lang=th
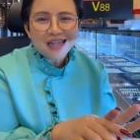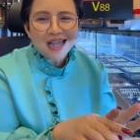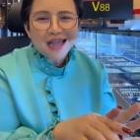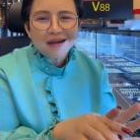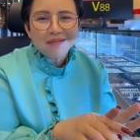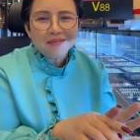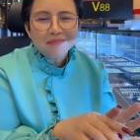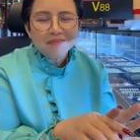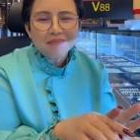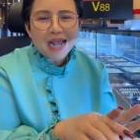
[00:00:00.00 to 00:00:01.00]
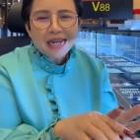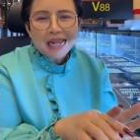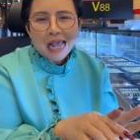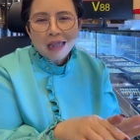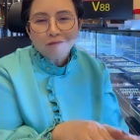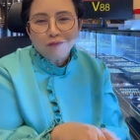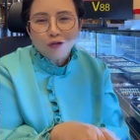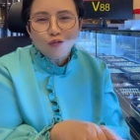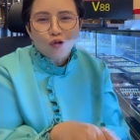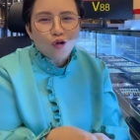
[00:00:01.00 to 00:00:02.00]
อ่า My heart
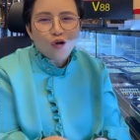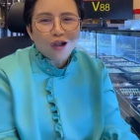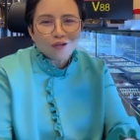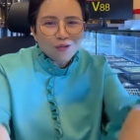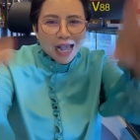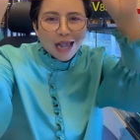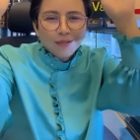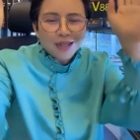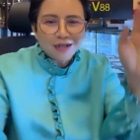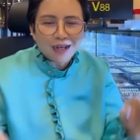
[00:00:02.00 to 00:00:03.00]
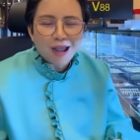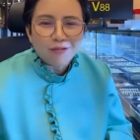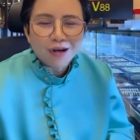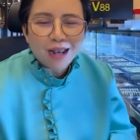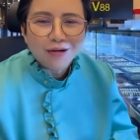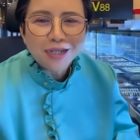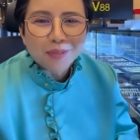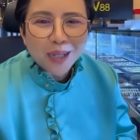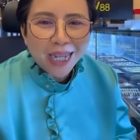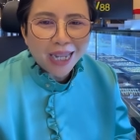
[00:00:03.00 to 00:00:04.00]
will go on ว่าแล้วเอาเอาเรื่
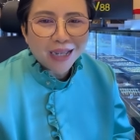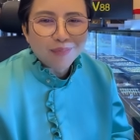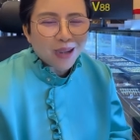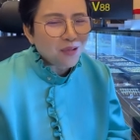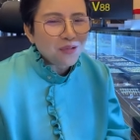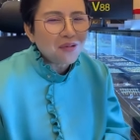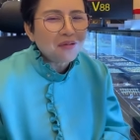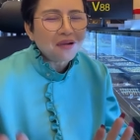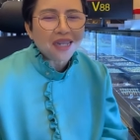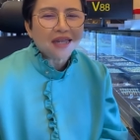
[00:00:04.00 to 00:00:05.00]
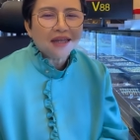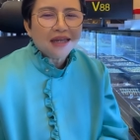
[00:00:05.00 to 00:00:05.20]
องเพลงไป โอ้ย